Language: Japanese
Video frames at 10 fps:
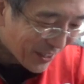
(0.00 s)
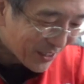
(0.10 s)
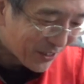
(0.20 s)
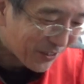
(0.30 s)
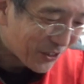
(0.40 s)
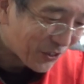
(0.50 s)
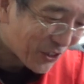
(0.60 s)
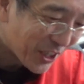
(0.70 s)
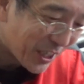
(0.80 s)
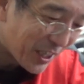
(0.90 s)
がすごい調
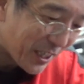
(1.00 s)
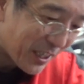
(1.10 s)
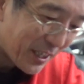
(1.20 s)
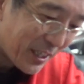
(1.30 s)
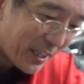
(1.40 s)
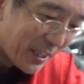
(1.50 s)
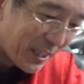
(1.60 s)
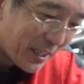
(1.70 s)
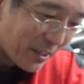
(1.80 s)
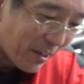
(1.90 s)
子がいい
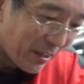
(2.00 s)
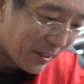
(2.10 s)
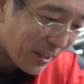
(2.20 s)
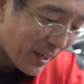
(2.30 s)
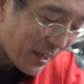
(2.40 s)
なんで